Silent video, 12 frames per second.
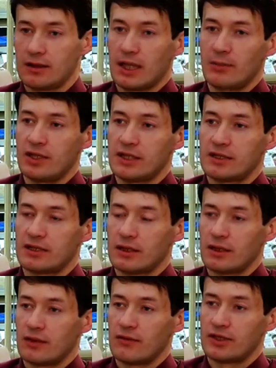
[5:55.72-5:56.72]
Там есть
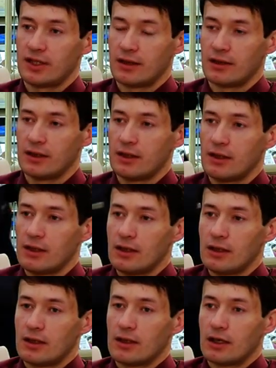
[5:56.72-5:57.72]
э, все
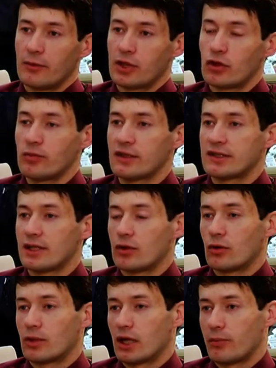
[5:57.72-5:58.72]
э, подробности о
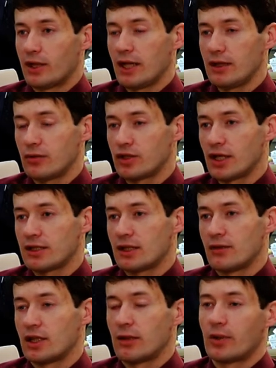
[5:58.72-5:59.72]
том, как принять
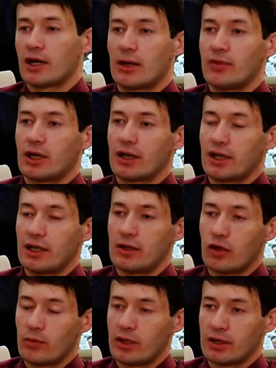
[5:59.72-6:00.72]
участие в этой программе, какие
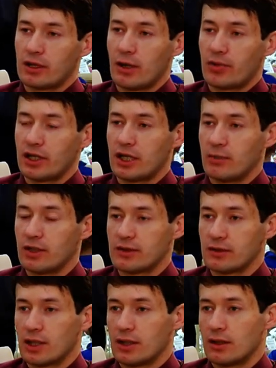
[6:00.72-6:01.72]
документы необходимо
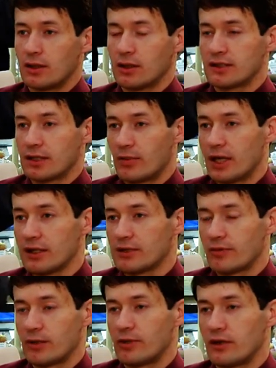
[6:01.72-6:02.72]
собрать,
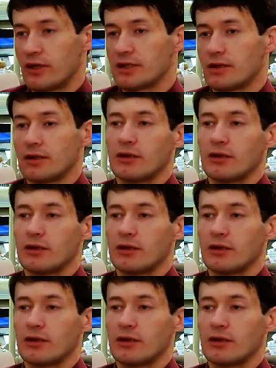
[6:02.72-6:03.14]
сформировать э,